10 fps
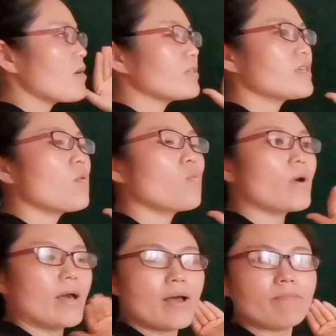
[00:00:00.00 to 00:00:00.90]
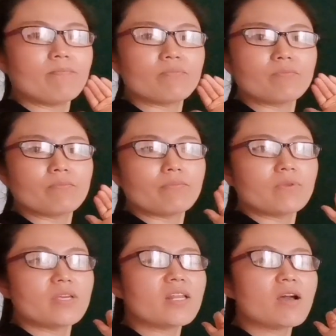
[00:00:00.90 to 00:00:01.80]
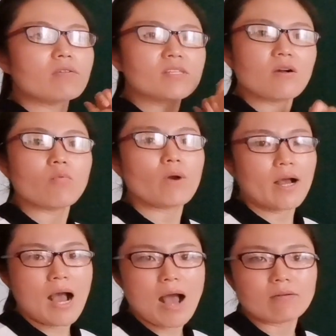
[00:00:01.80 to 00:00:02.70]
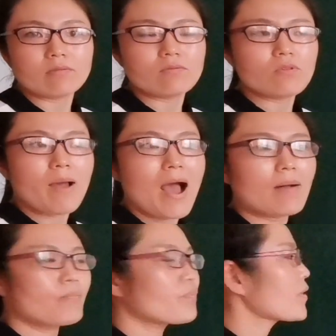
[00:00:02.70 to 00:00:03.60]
定要写稳，一定要写稳啊，对吧？